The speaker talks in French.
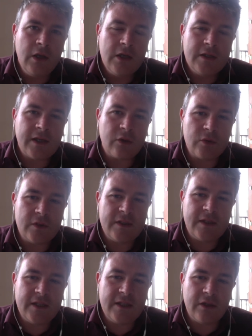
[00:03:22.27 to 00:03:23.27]
Ça
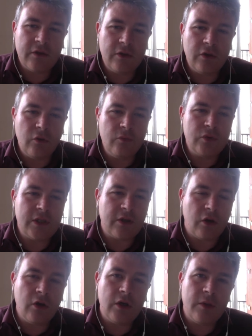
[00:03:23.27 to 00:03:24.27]
consiste à dire euh, on vous
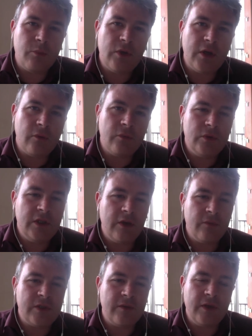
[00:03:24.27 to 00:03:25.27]
étrangle et puis on vous dit
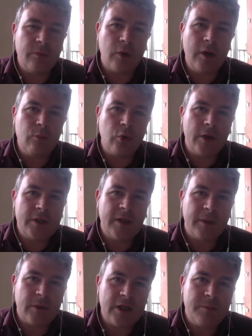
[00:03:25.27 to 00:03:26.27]
ah, vous avez des problèmes pour
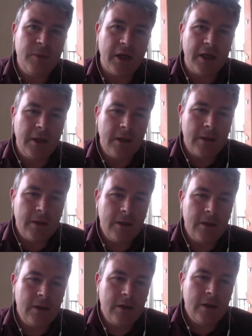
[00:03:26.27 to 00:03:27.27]
respirer.
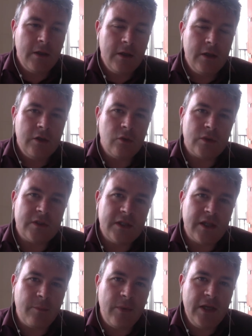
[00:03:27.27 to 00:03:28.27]
Donc
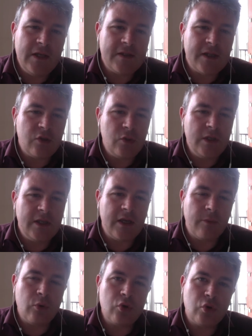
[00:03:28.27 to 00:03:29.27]
c'est un pays, les États-Unis, qui
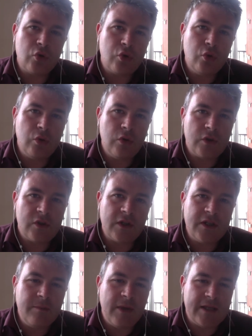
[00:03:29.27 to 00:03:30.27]
impose au Sud
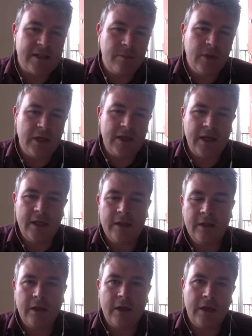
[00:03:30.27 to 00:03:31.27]
110 bases
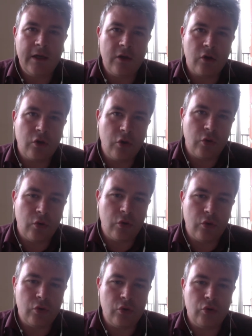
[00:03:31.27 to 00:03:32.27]
américaines, alors
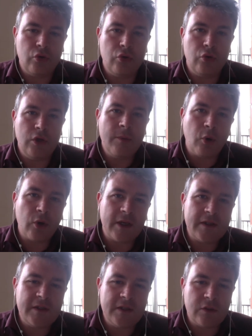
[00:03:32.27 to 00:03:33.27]
que les
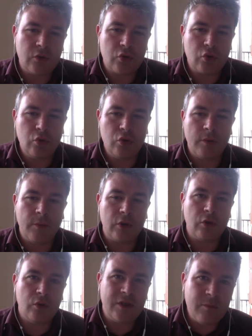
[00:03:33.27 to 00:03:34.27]
progressistes au Sud
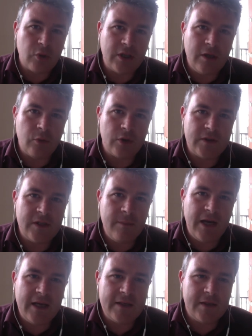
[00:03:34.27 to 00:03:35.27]
demandent le démantèlement de ces
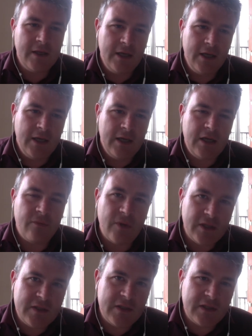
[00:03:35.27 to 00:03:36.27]
bases, la
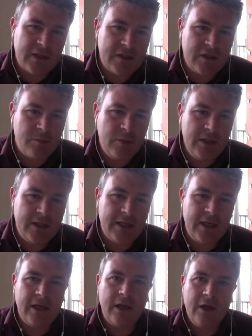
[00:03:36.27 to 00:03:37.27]
fin des exercices
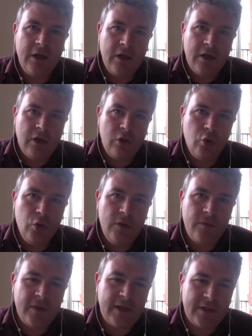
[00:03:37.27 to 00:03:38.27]
militaires,
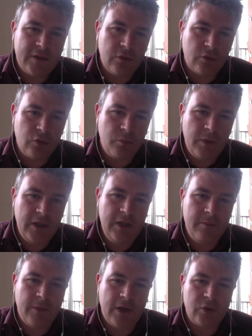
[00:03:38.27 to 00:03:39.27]
l'unification du
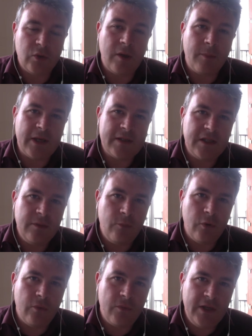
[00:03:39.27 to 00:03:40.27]
pays sur un
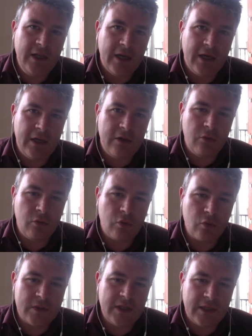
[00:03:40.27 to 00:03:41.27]
principe fédéral
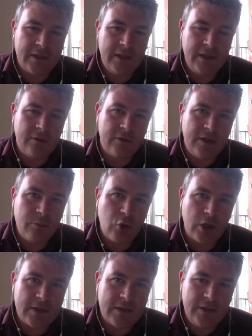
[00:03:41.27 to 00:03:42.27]
concerté,
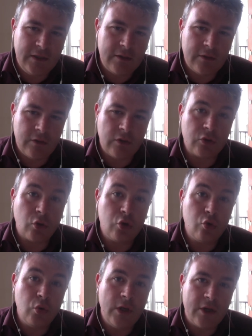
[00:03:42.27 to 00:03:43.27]
démocratique entre
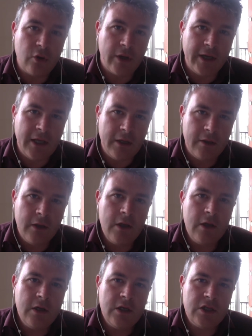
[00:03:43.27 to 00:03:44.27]
tous les Coréens
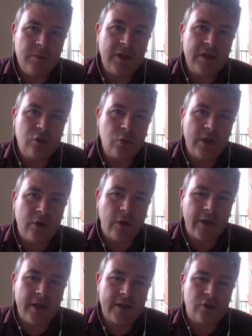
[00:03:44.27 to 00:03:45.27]
j'ai bien dit tous les
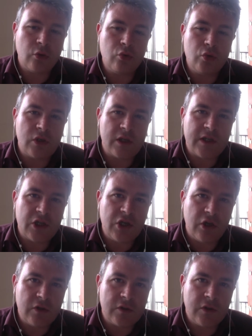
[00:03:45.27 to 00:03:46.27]
Coréens, et surtout sans
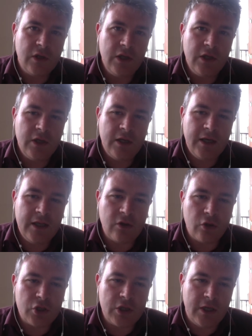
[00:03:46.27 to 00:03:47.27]
ingérence
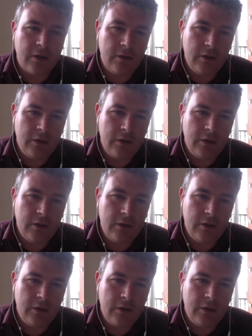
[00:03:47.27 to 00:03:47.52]
étrangère.